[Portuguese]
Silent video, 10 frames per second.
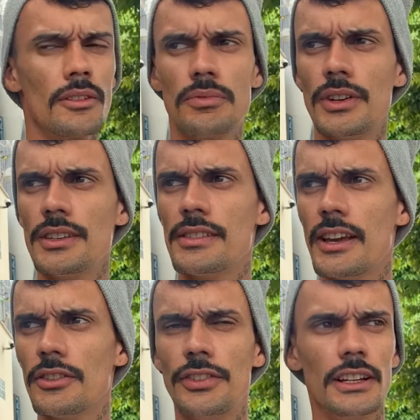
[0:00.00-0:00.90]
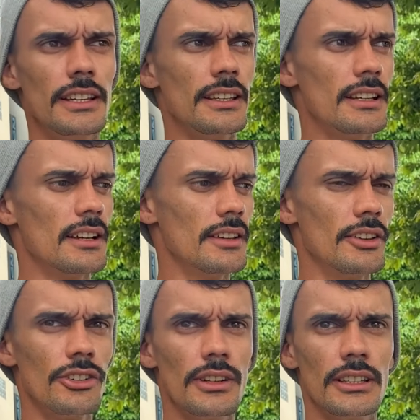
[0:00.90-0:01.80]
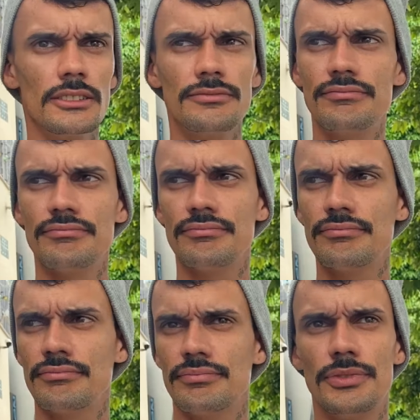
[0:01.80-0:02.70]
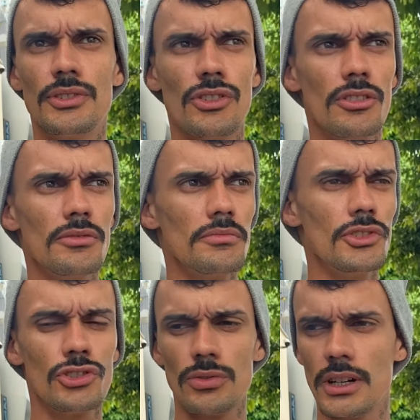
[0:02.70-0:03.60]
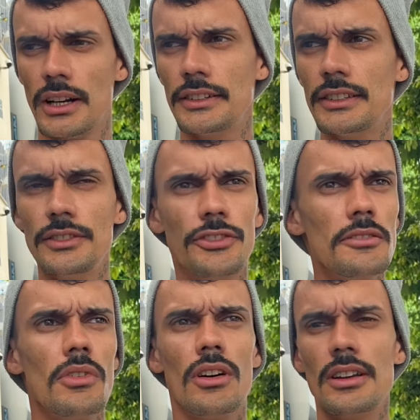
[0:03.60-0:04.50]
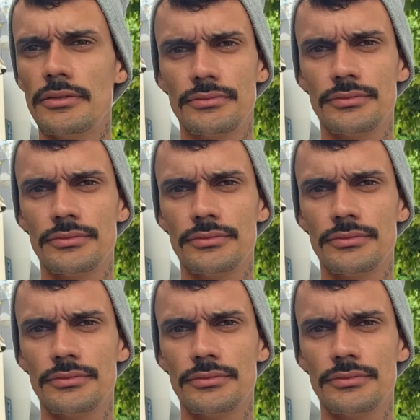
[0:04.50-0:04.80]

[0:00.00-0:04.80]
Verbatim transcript: Pois é, eu falei que era eu, ela ficou me julgando e foi embora.